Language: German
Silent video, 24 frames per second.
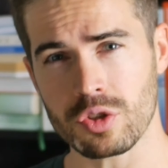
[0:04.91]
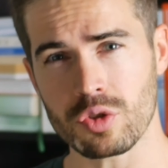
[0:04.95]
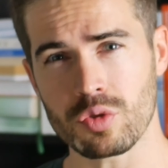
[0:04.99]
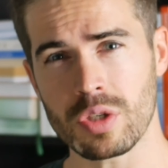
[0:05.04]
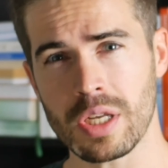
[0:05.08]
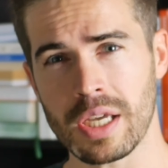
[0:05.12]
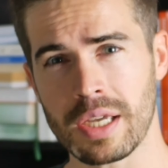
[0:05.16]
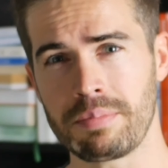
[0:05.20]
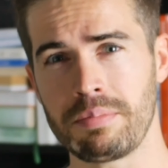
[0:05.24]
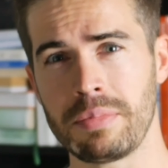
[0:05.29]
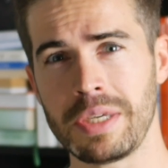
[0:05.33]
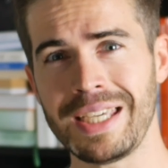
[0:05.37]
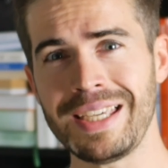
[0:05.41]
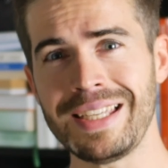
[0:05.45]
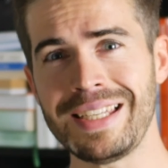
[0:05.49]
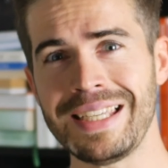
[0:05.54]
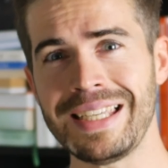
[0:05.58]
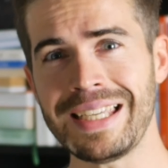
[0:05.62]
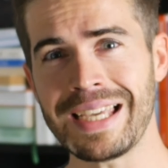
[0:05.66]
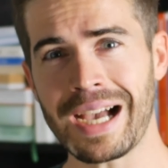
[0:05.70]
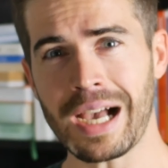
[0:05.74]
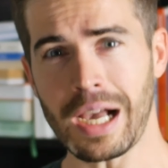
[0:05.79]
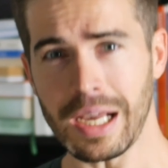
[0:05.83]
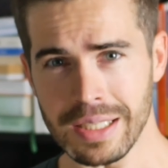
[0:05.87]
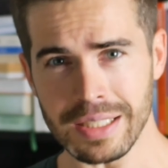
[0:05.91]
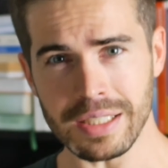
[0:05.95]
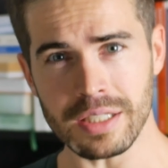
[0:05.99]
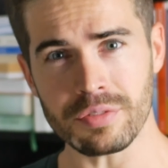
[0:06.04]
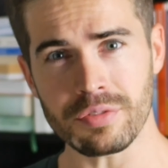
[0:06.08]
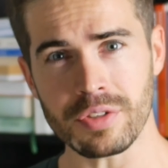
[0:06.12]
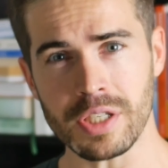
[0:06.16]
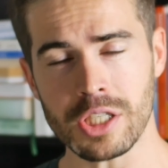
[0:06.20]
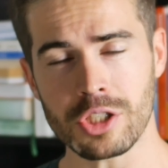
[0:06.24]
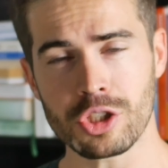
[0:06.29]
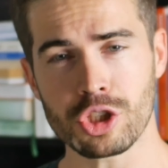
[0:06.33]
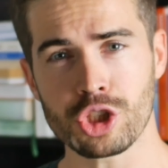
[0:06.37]
zu deinem
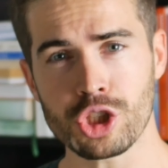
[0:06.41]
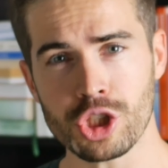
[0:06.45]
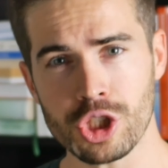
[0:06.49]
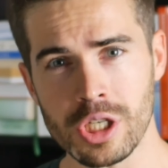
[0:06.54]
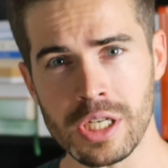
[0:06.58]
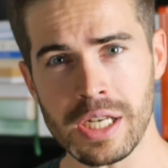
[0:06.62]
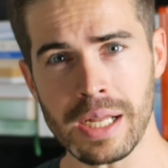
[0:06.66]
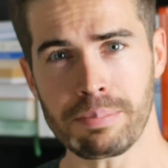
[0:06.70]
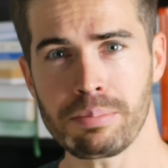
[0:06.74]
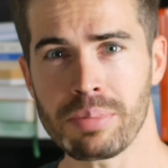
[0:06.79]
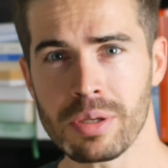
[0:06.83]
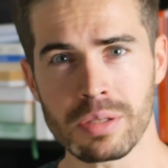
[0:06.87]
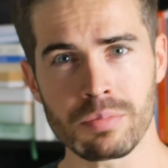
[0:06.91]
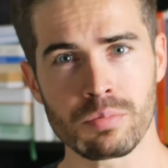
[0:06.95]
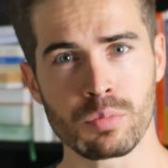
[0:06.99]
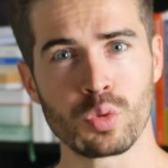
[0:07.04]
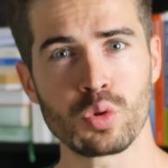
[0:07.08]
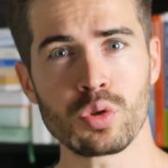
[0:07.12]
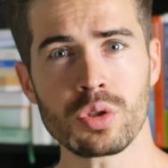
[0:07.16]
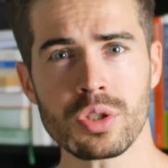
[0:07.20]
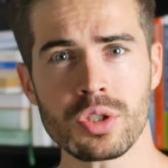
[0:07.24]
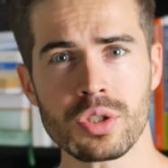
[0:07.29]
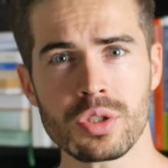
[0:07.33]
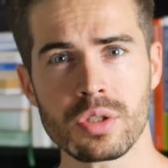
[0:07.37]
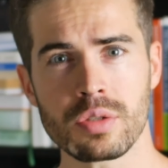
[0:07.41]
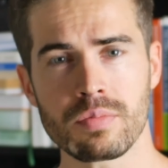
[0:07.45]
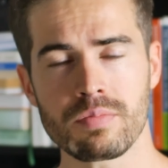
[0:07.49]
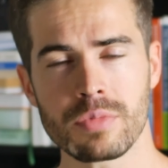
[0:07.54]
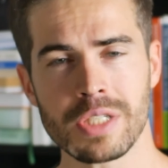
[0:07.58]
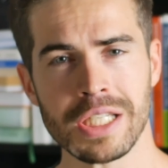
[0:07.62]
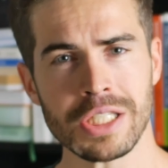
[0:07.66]
Idealgewicht schleppen musst,